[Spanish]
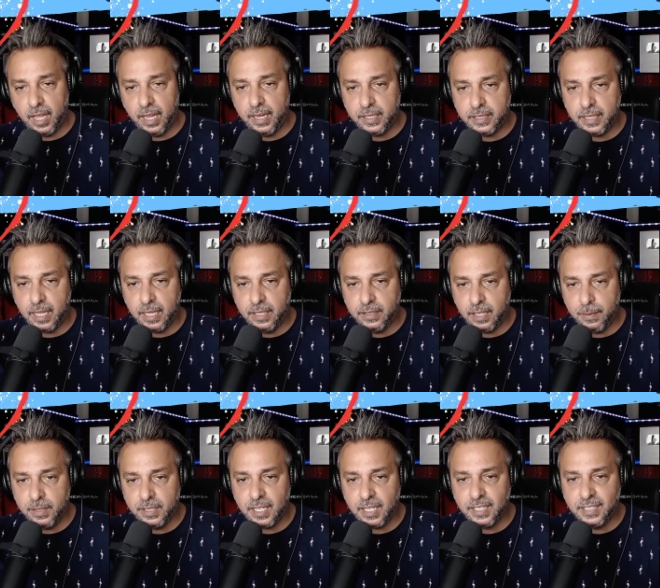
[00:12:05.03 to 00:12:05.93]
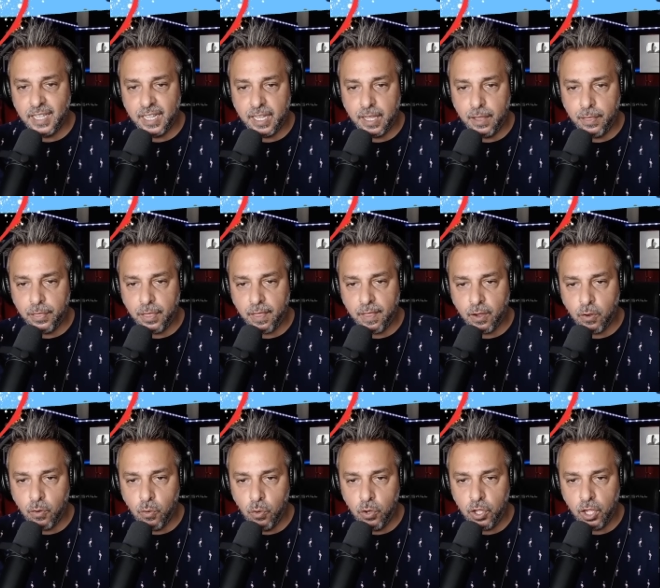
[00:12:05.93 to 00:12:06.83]
esta entrevista es del 15 de
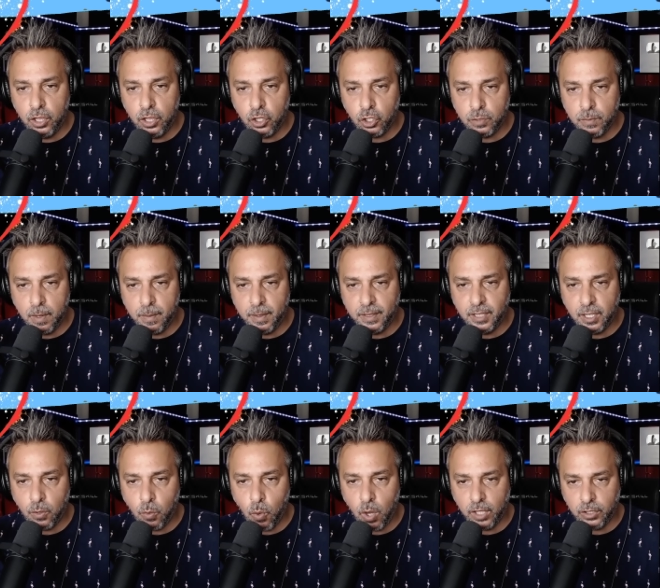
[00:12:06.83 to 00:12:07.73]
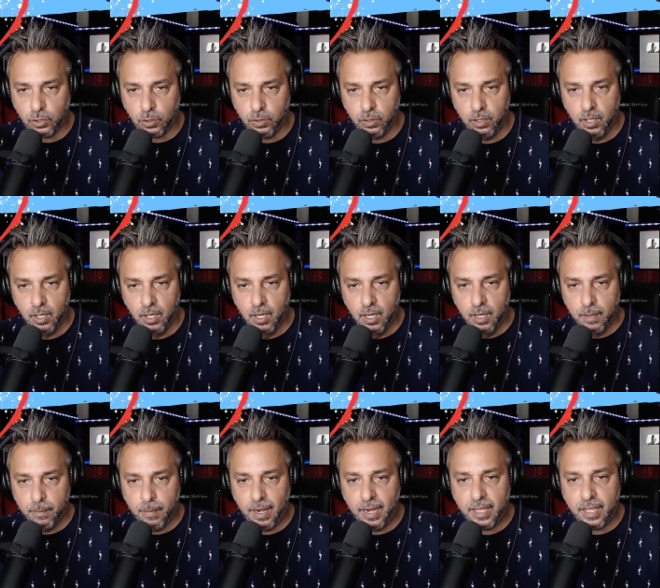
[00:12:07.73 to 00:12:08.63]
julio del 2024.
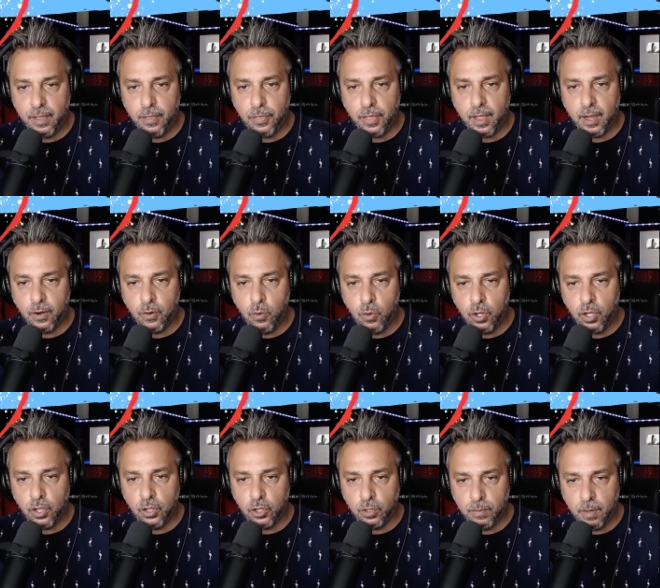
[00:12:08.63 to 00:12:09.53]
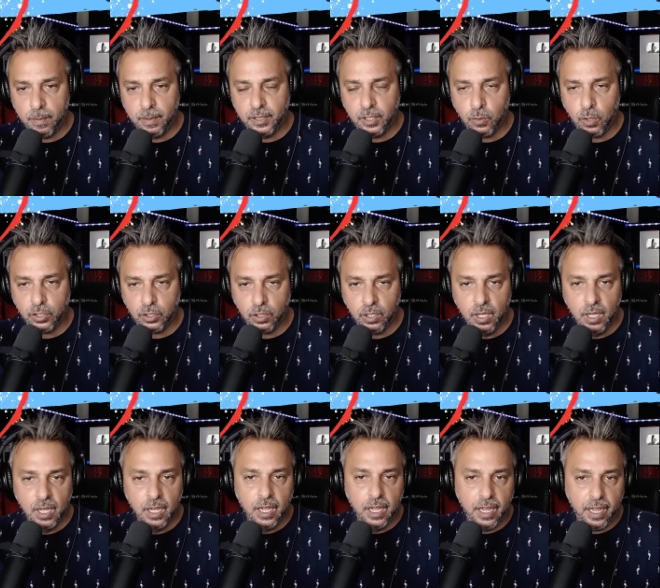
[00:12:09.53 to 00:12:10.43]
¿Vale? 15 de julio de 2024.
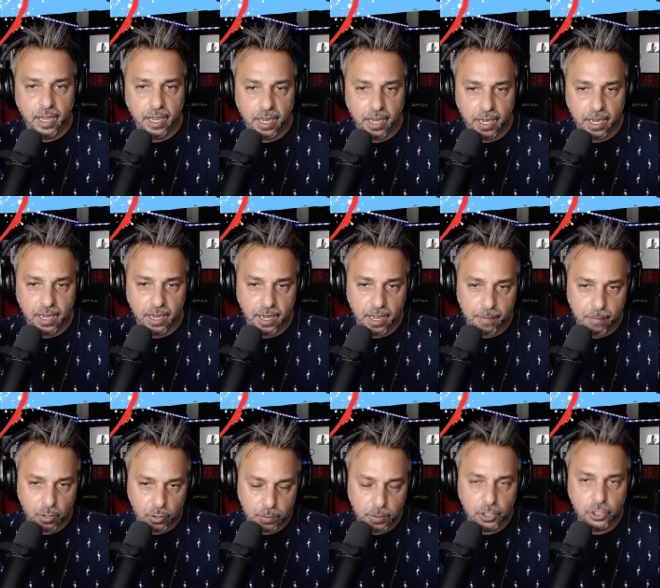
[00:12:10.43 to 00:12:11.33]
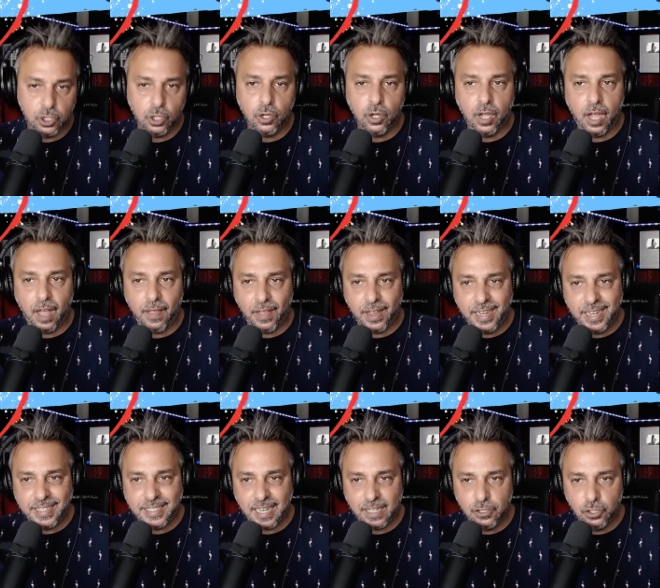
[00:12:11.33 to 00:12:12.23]
Eh, hemos visto a Daniel
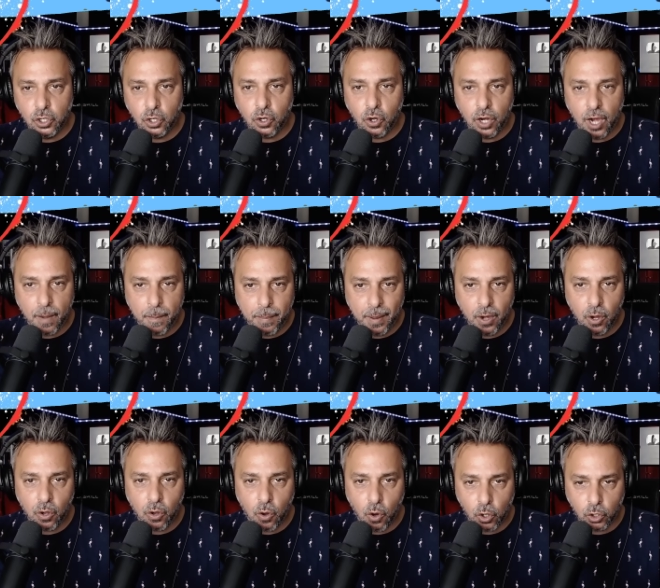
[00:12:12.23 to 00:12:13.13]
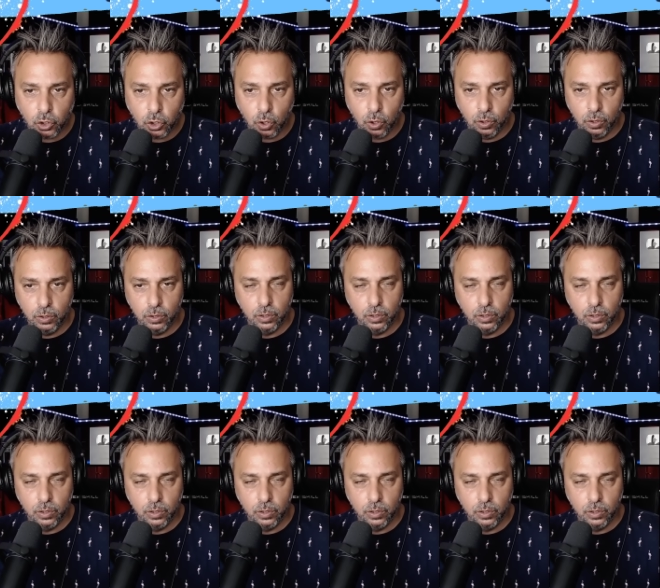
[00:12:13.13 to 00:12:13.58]
Sancho con el pelo corto